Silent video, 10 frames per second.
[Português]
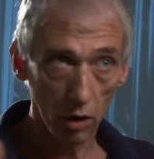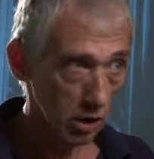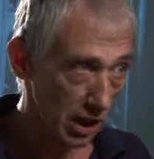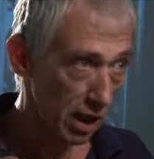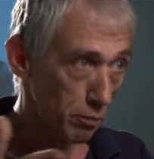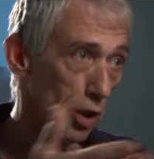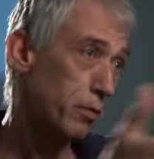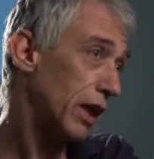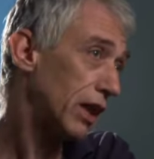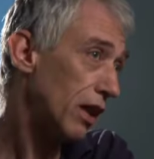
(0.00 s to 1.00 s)
linhas
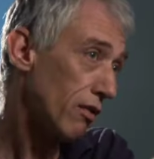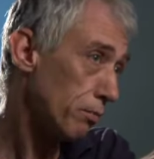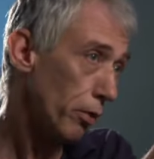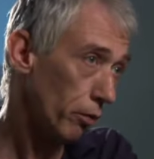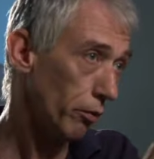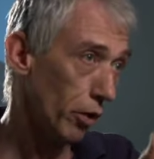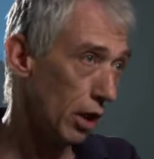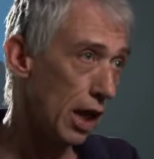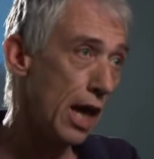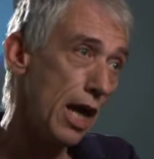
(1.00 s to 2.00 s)
perspectivas por,
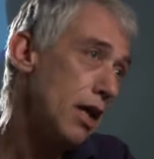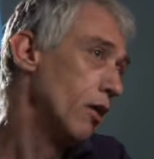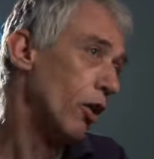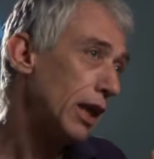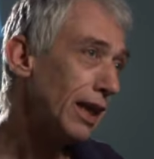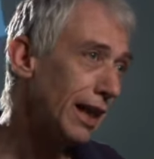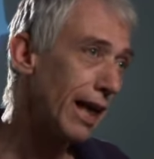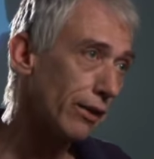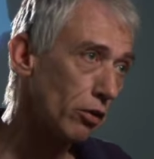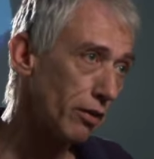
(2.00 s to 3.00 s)
e
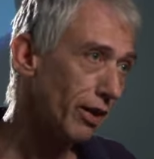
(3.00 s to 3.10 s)
interno de